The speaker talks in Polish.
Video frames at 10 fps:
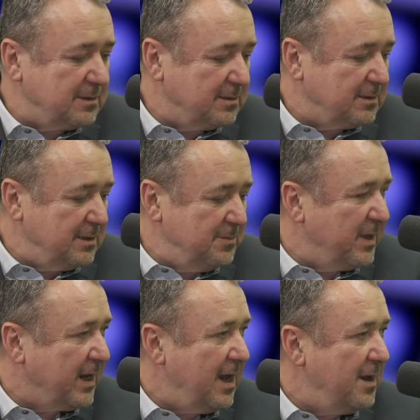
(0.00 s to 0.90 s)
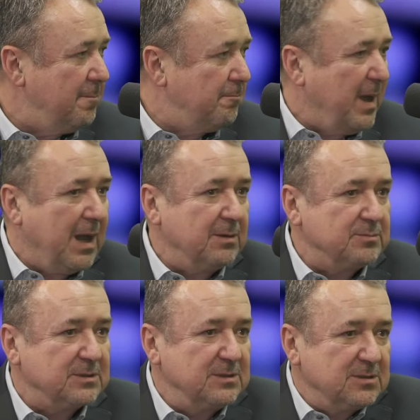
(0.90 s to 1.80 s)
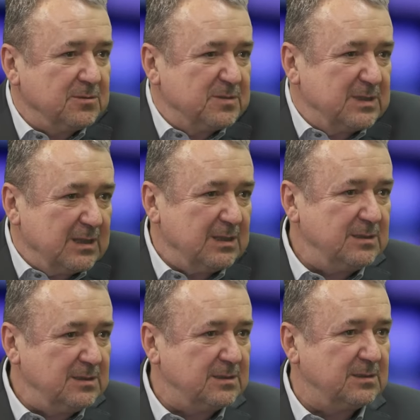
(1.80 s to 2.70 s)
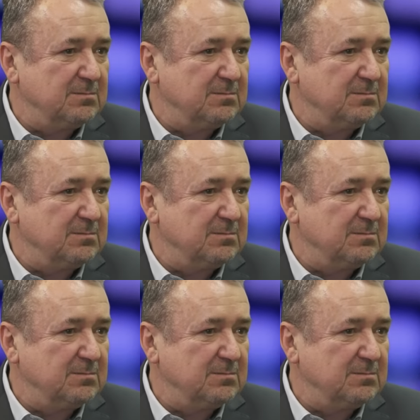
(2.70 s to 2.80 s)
te, te liberalne pały przecież nie są w stanie nic